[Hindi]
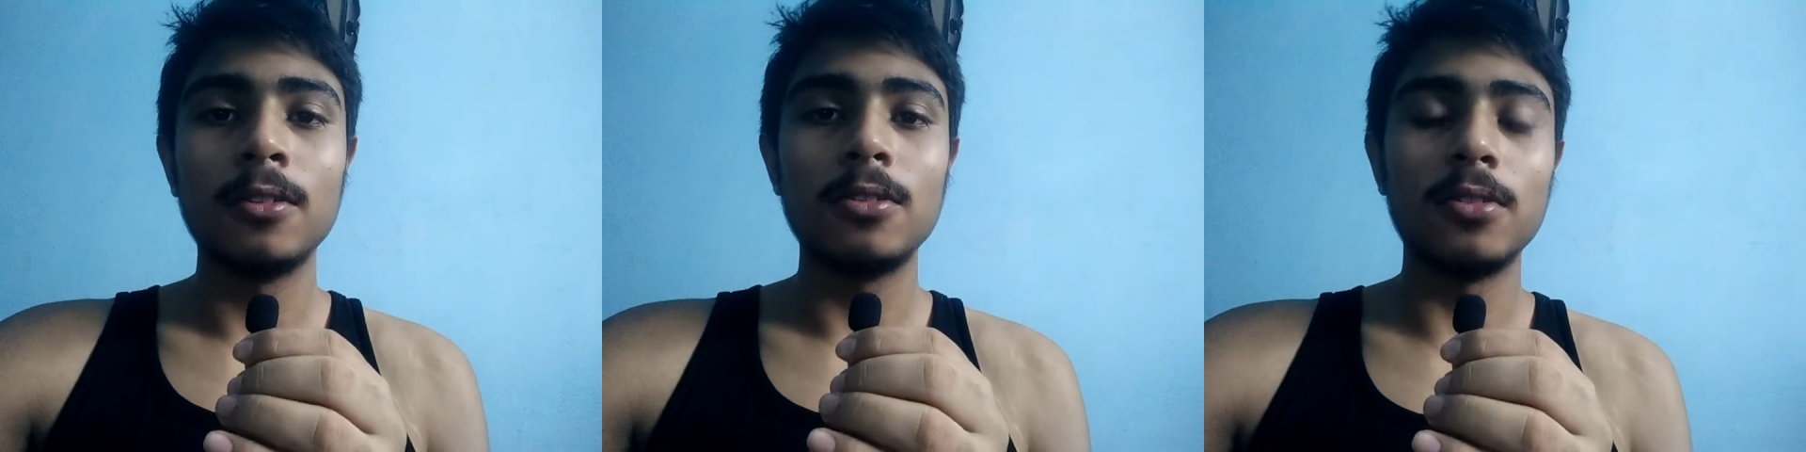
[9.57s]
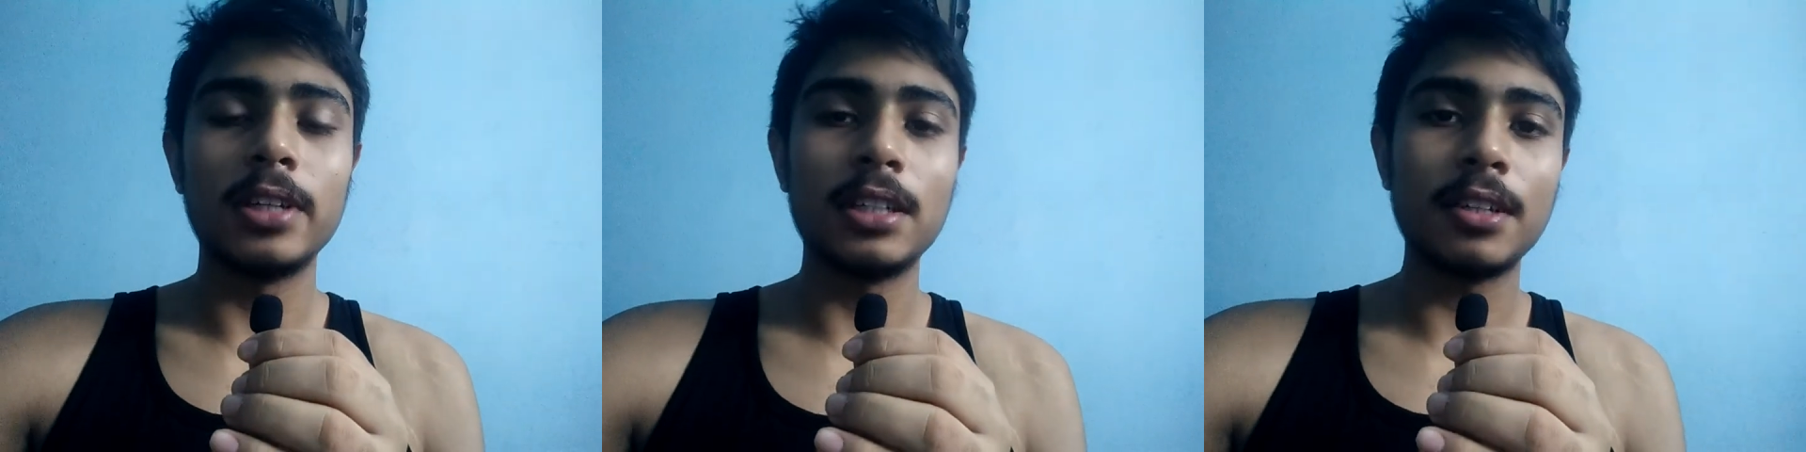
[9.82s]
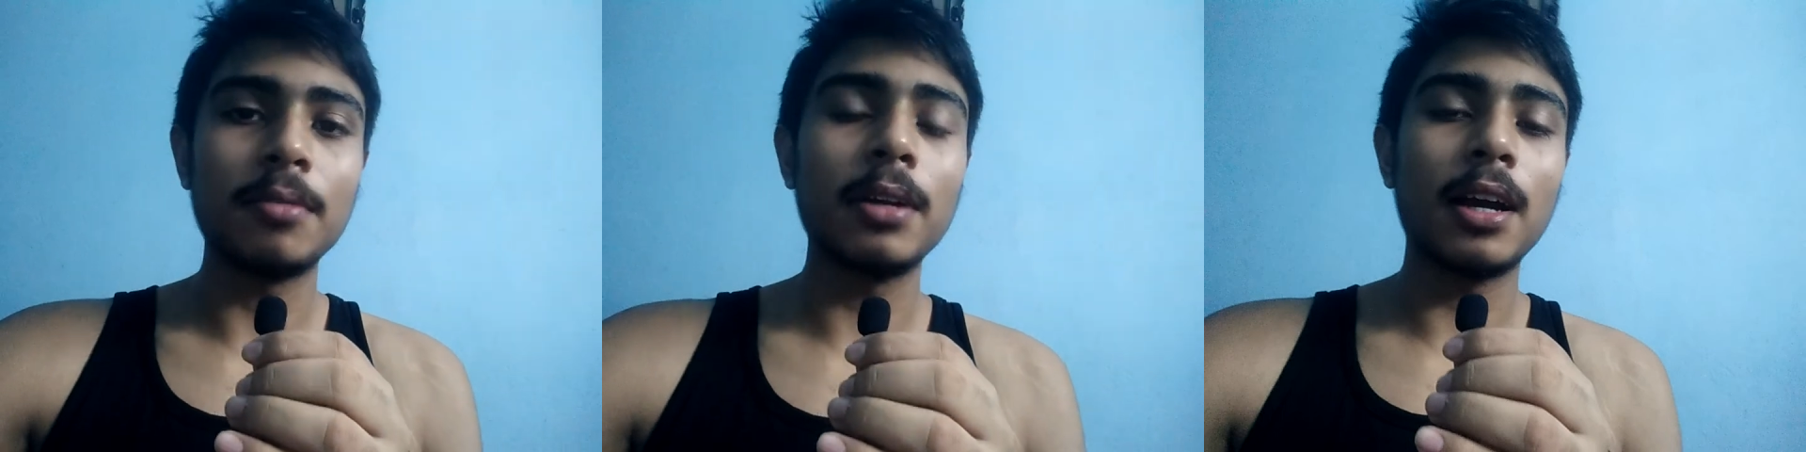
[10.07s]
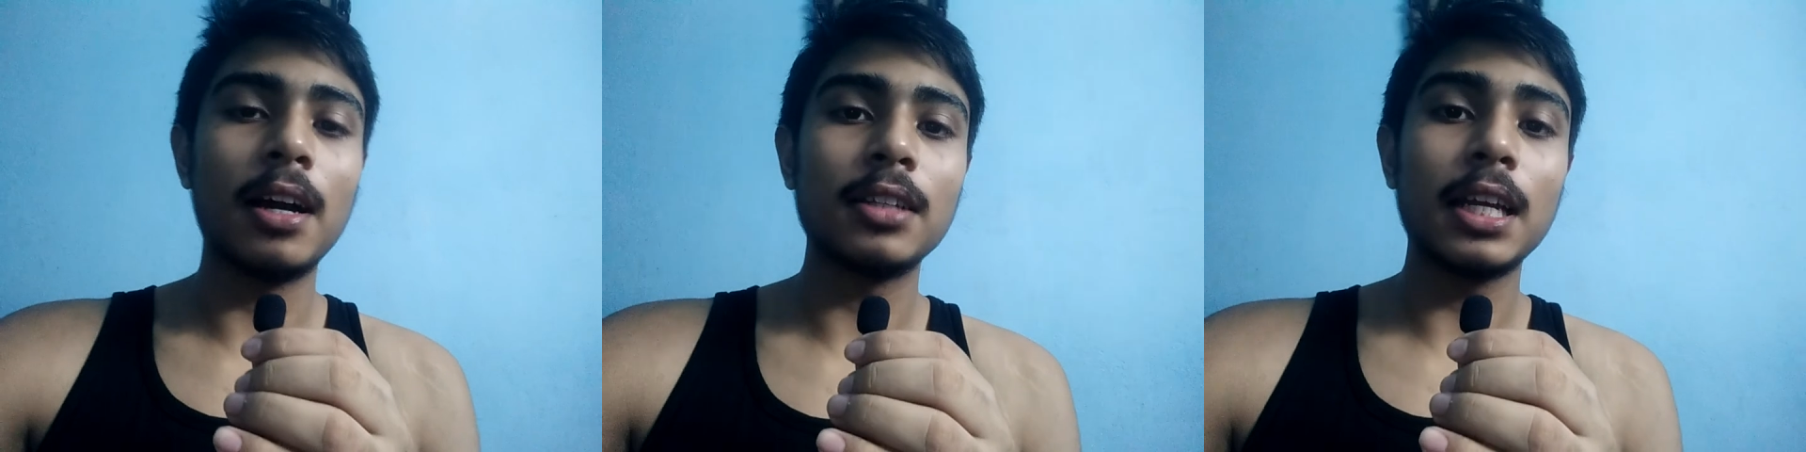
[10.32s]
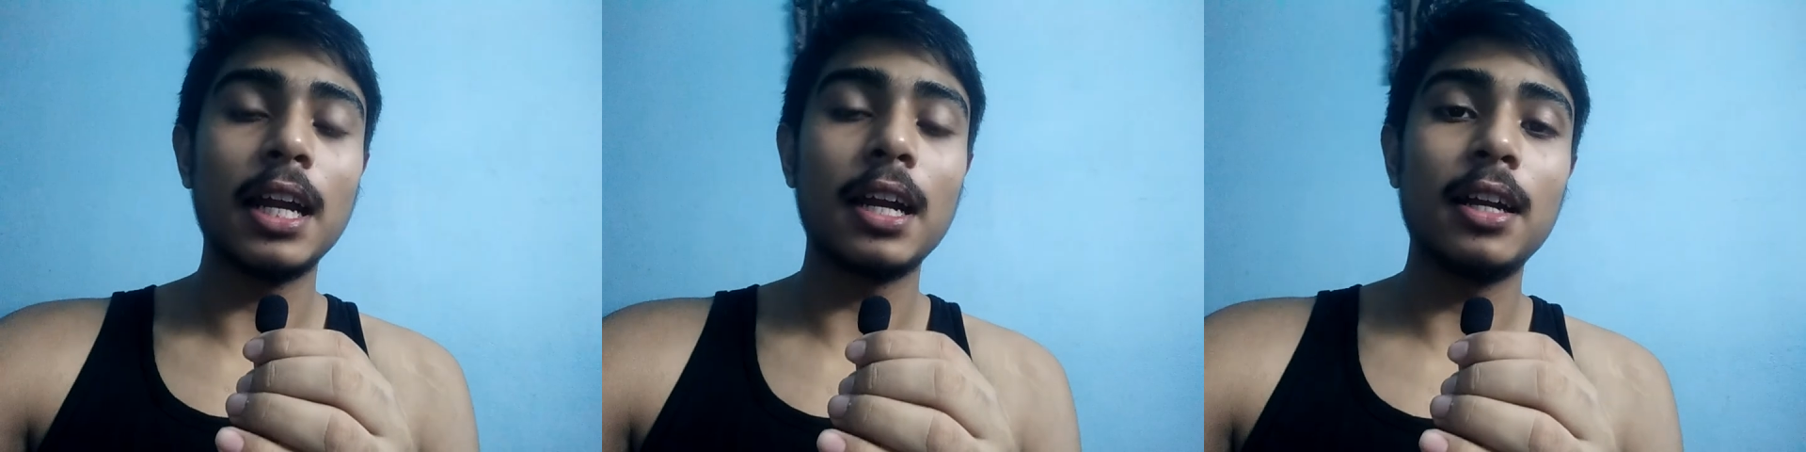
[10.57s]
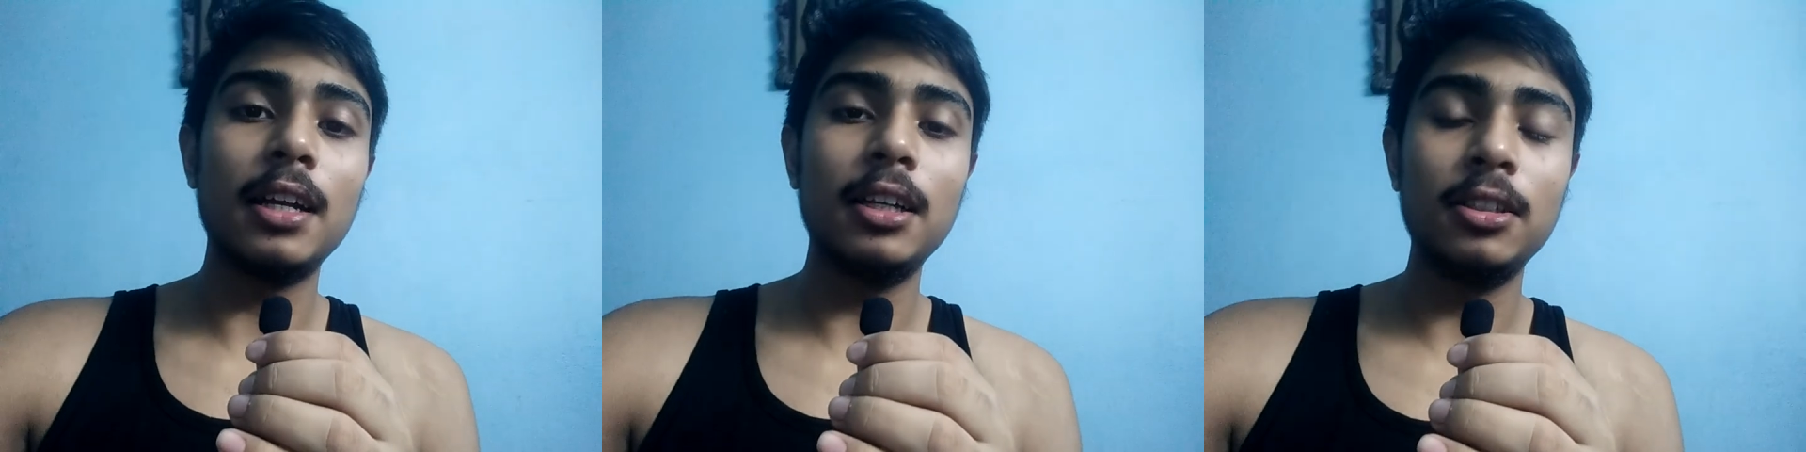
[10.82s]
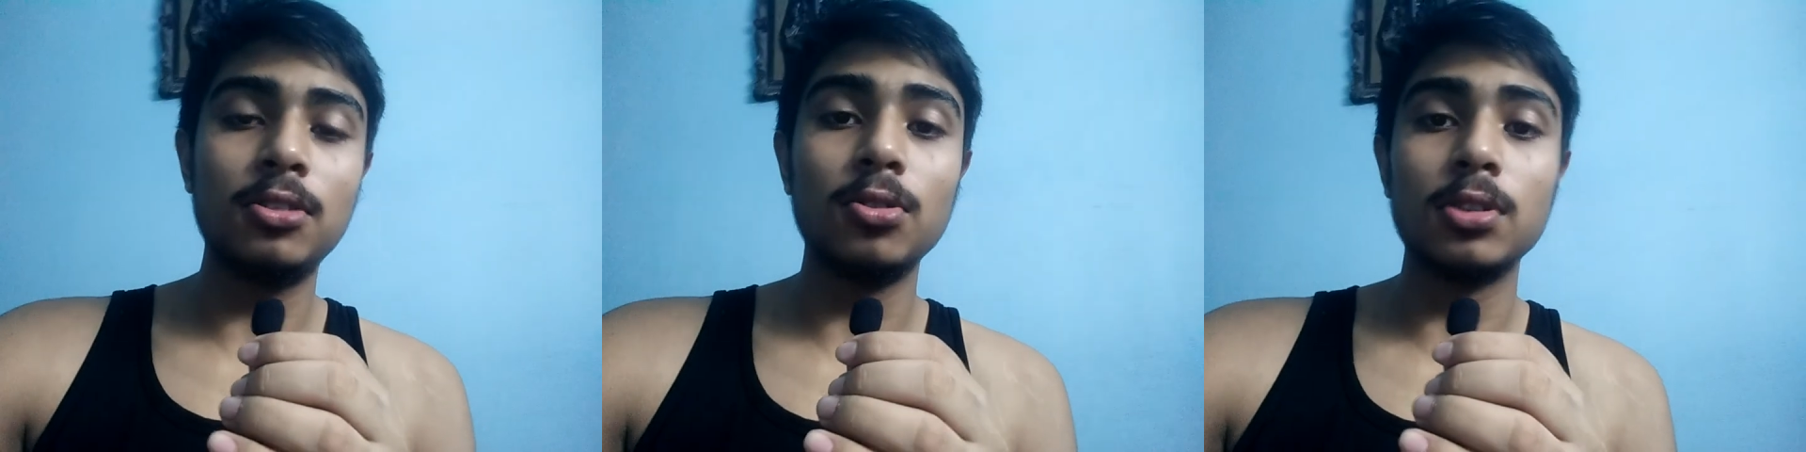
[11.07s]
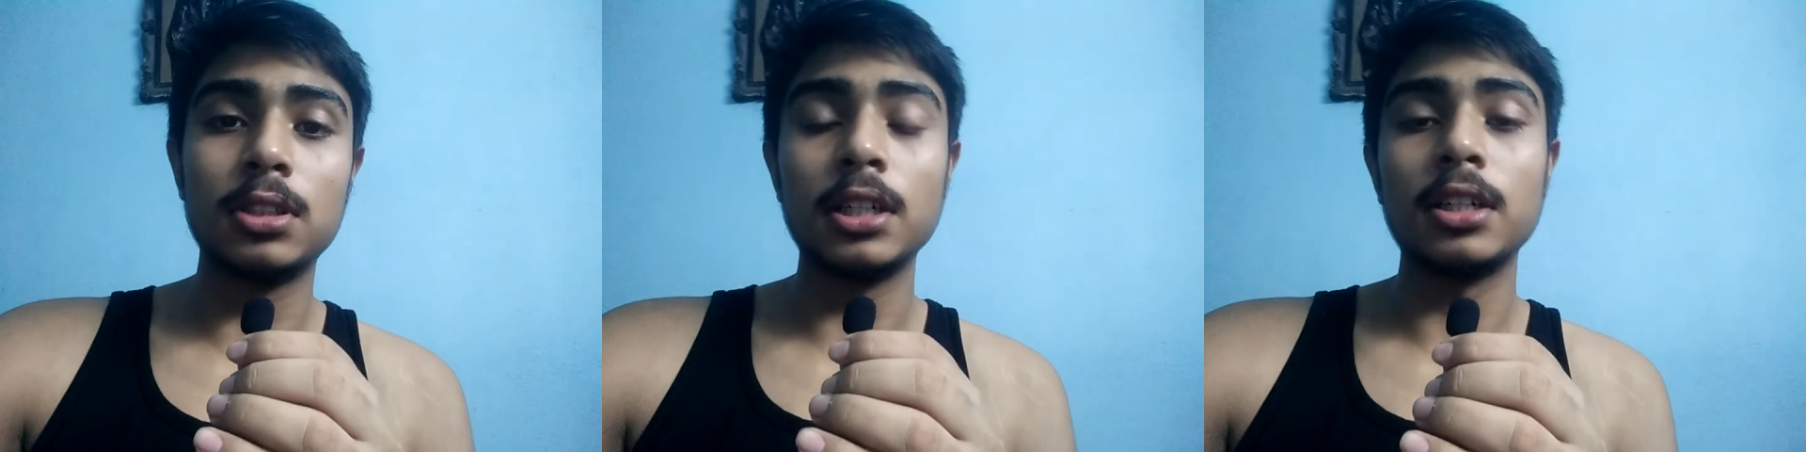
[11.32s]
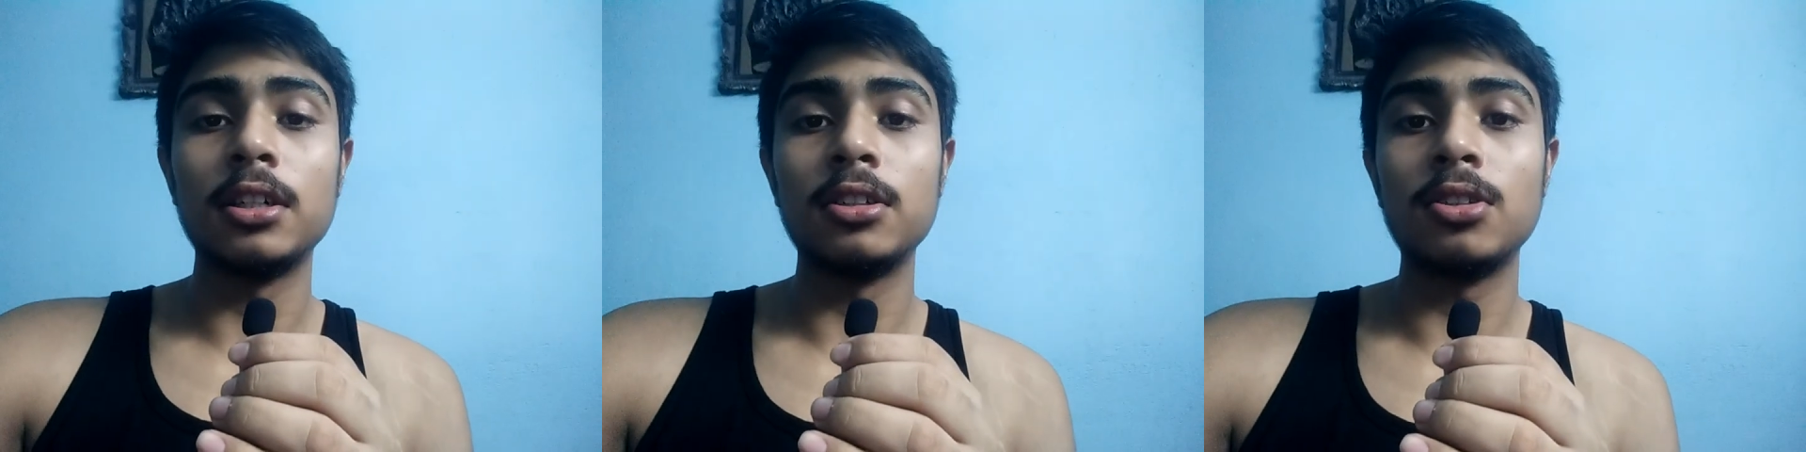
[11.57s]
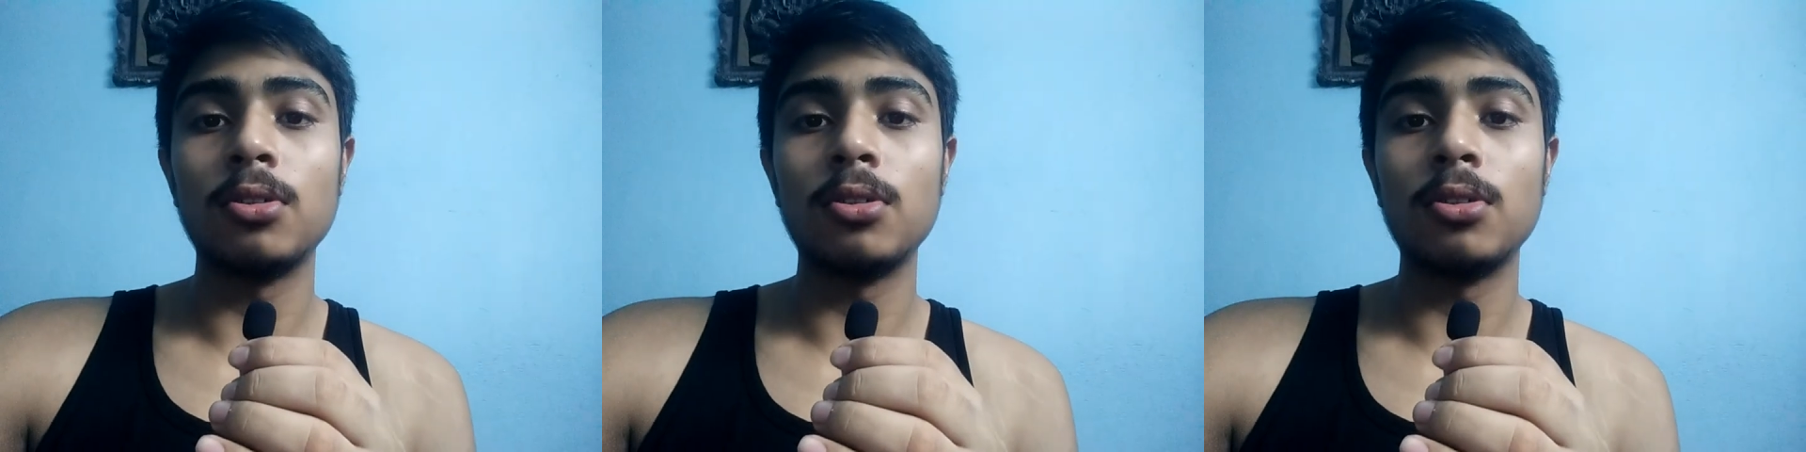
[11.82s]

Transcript: तो जैसे कि मैंने कहा था कि एटलीस्ट दो सेशन